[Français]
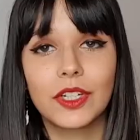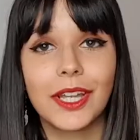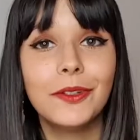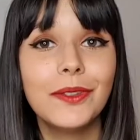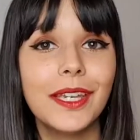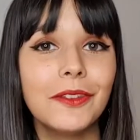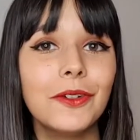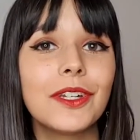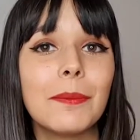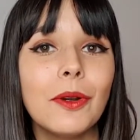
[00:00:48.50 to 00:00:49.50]
J'ai un autre
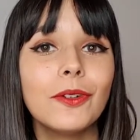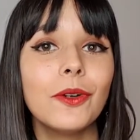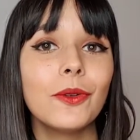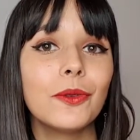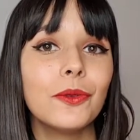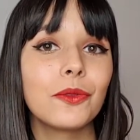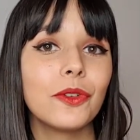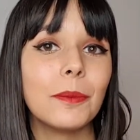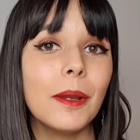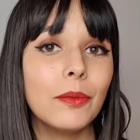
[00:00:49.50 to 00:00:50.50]
cadeau que j'ai pas encore reçu donc je
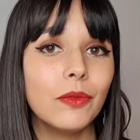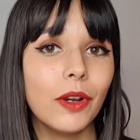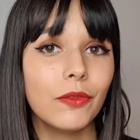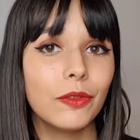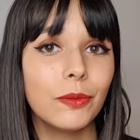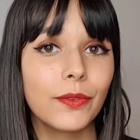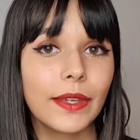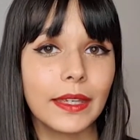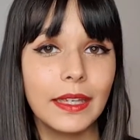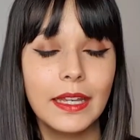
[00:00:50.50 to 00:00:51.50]
vais pas pouvoir vous le
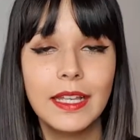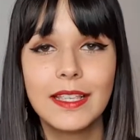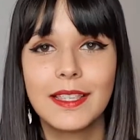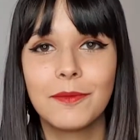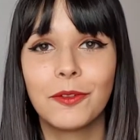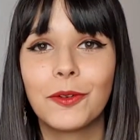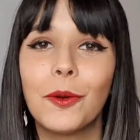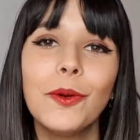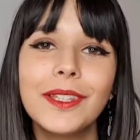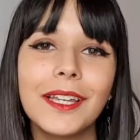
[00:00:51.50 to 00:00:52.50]
montrer. C'est mon
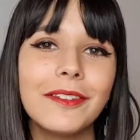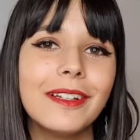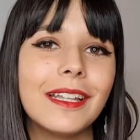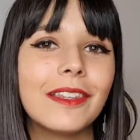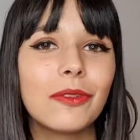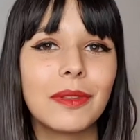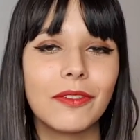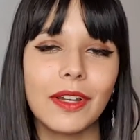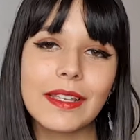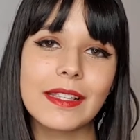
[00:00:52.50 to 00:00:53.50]
gros cadeau de l'année
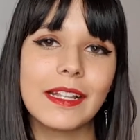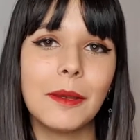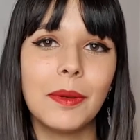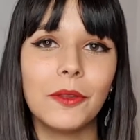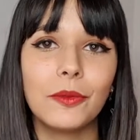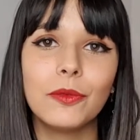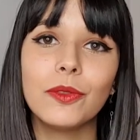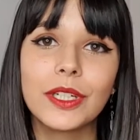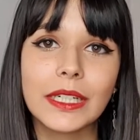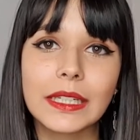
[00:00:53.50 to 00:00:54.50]
2020 et c'est de la part de
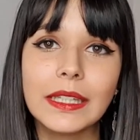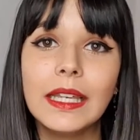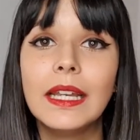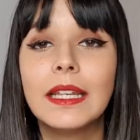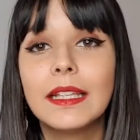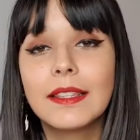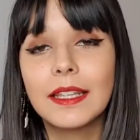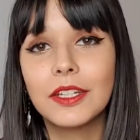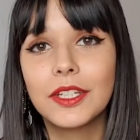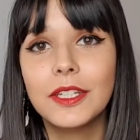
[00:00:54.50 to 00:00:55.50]
mon chéri. Il
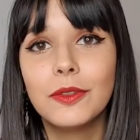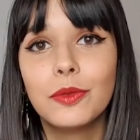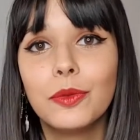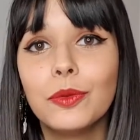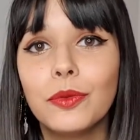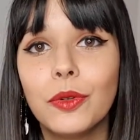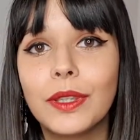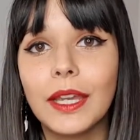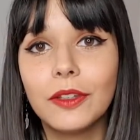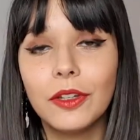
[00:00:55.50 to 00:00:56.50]
s'agit du nouveau
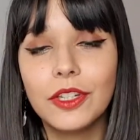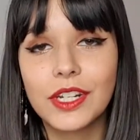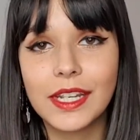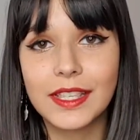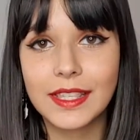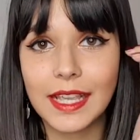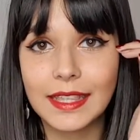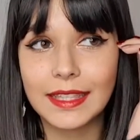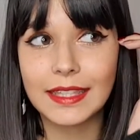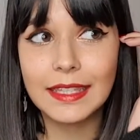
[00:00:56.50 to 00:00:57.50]
Canon
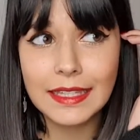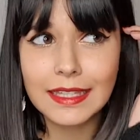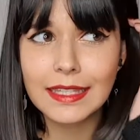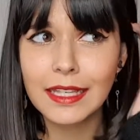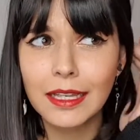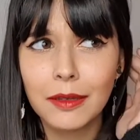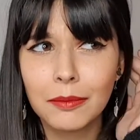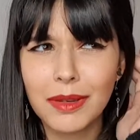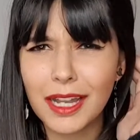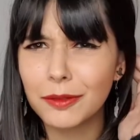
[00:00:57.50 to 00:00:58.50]
G7X
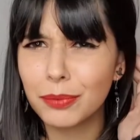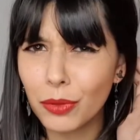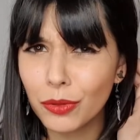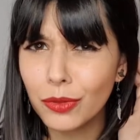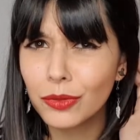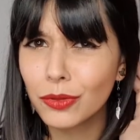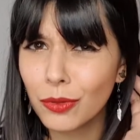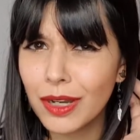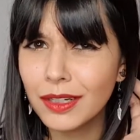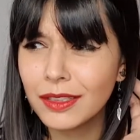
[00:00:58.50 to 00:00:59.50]
Mark Pro
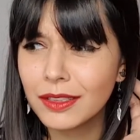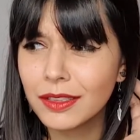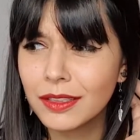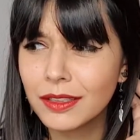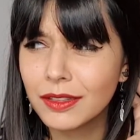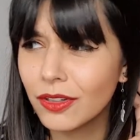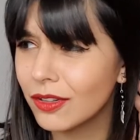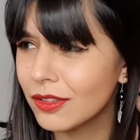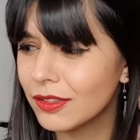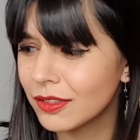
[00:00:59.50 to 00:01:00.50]
3.
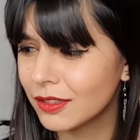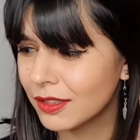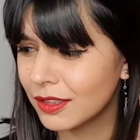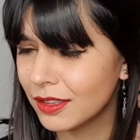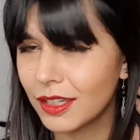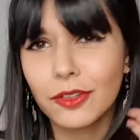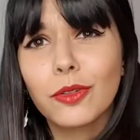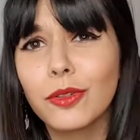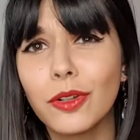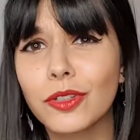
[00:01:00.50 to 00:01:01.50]
Non un
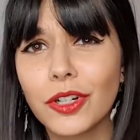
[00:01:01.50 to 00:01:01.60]
truc dans le